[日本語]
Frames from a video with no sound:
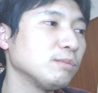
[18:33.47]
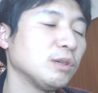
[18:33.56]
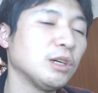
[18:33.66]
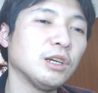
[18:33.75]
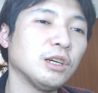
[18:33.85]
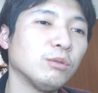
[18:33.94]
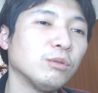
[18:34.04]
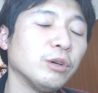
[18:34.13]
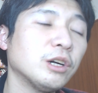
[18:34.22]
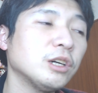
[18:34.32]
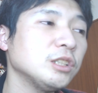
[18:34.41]
まあ
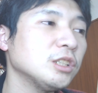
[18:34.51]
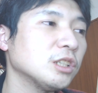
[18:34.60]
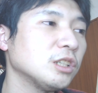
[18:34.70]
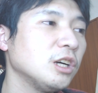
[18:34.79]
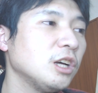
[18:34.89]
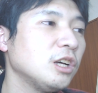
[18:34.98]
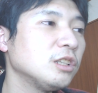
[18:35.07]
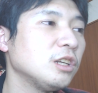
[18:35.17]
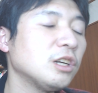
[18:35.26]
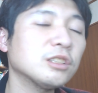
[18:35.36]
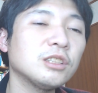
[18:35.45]
親会社が
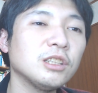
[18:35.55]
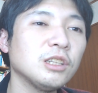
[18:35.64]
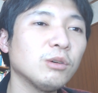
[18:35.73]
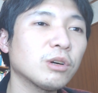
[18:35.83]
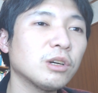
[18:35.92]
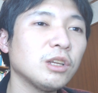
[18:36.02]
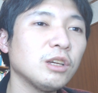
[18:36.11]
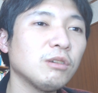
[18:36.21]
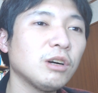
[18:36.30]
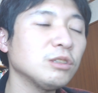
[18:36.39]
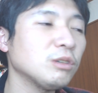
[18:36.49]
ね楽天でお金
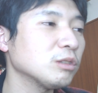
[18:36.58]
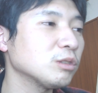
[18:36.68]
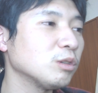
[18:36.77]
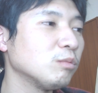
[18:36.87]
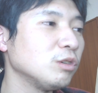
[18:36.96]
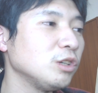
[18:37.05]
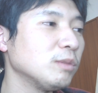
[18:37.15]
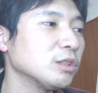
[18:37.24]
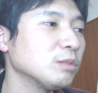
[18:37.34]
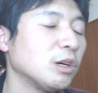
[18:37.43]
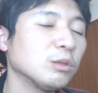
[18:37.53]
はあるはずと思い
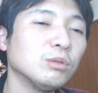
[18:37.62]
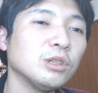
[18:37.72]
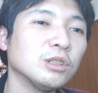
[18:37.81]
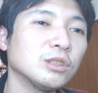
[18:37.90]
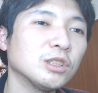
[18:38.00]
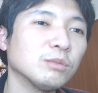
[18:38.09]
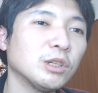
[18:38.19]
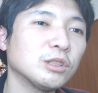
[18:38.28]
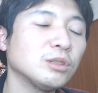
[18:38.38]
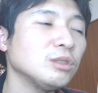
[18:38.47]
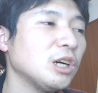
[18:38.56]
ますし、まあどうなんですね。ま
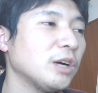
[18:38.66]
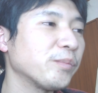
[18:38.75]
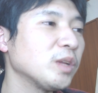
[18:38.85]
あ通販